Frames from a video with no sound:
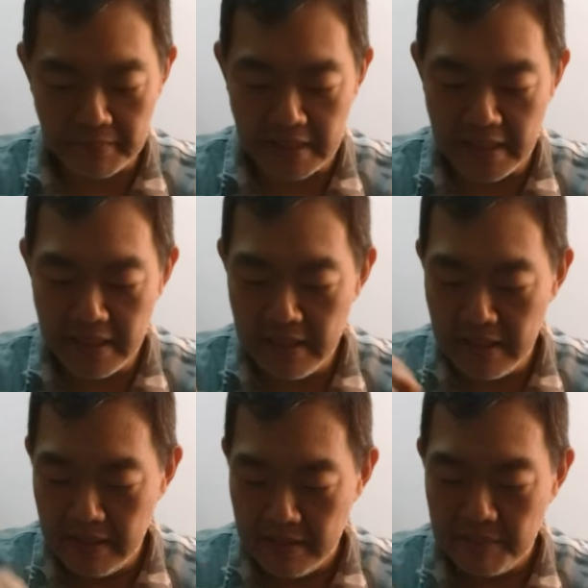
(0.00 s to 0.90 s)
né?
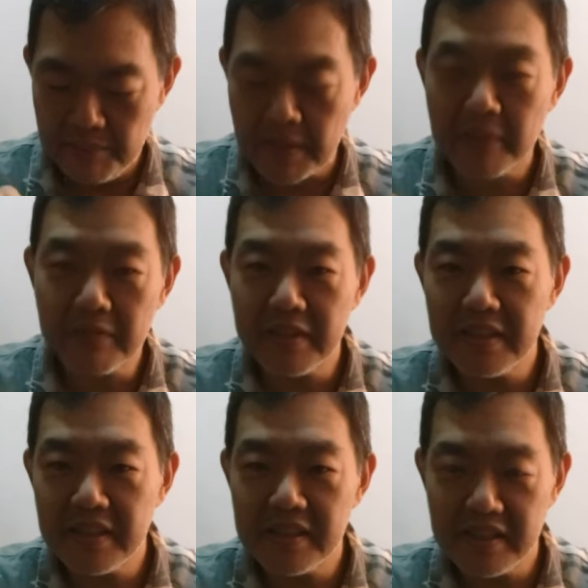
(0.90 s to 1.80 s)
Pega um
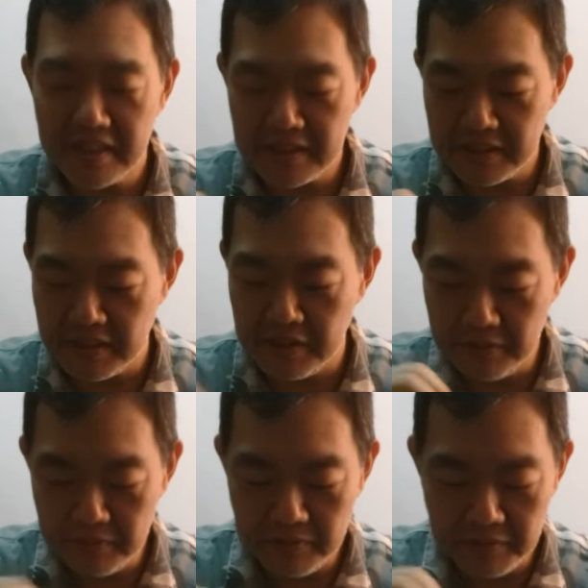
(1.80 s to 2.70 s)
detergente
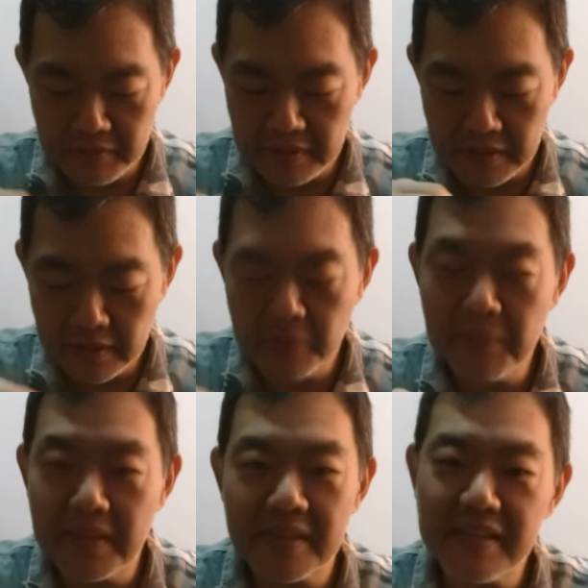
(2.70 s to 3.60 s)
neutro e
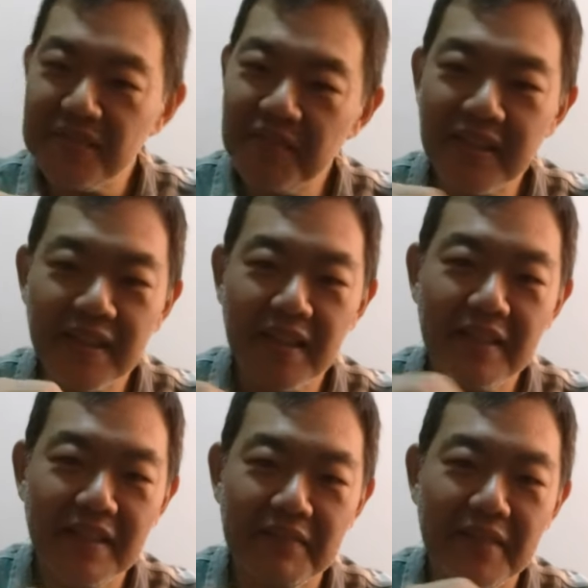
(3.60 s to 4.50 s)
começa a
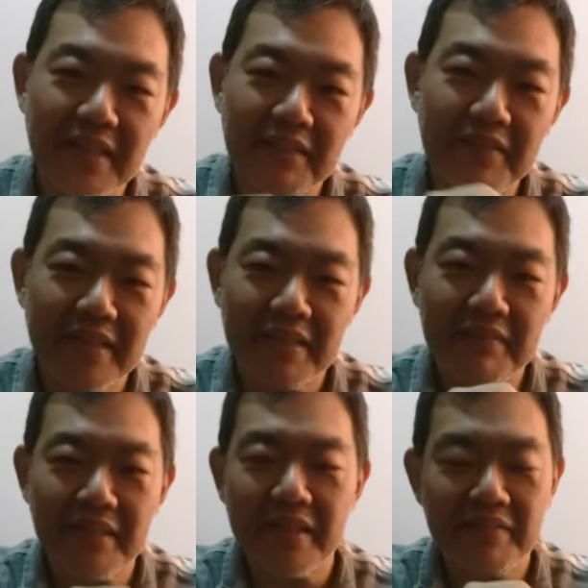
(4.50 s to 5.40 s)
esfregar, lavar, lavar,
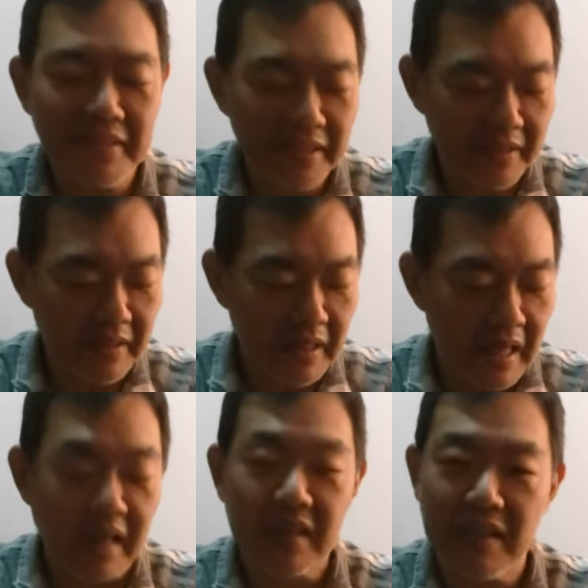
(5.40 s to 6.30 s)
lavar, lavar.
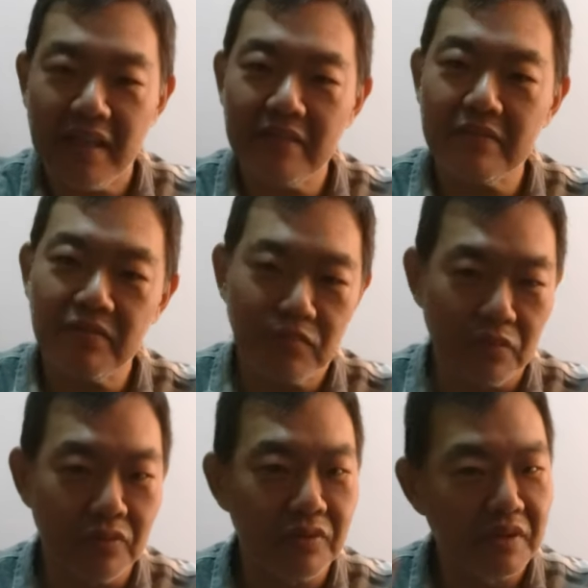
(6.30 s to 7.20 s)
É claro,
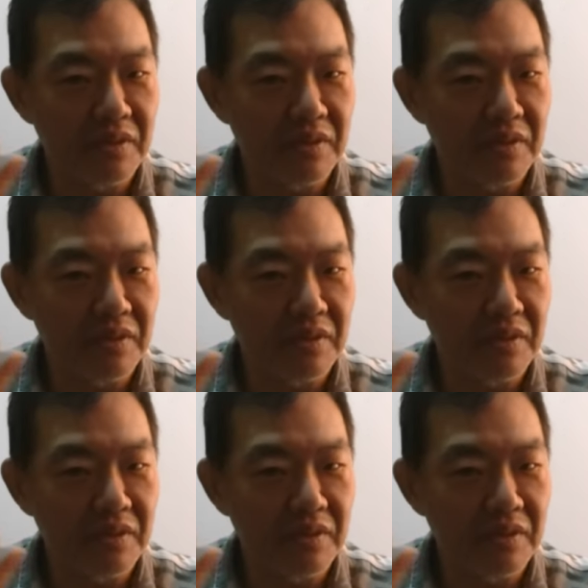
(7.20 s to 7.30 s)
todo